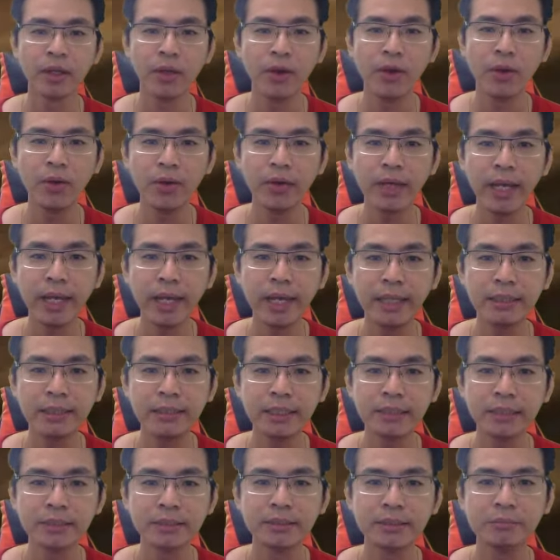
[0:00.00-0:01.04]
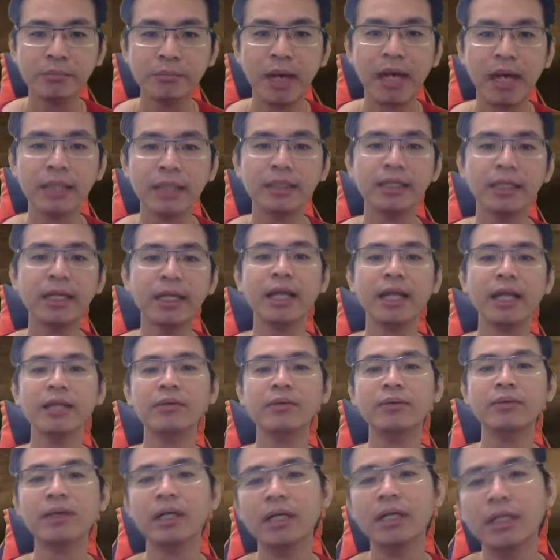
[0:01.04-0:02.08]
Oke, okay, mati Mati Ellen
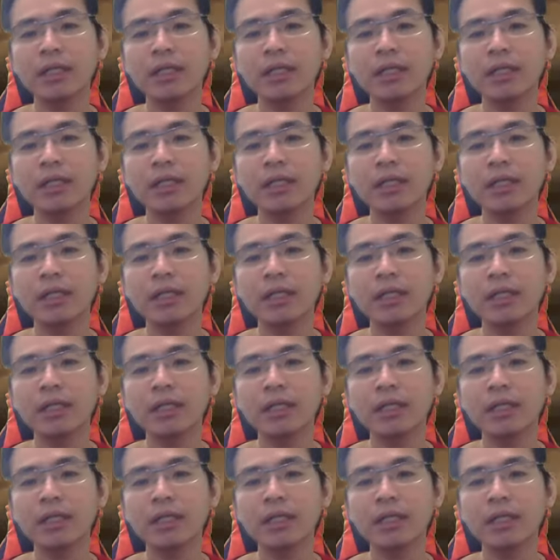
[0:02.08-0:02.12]
gue.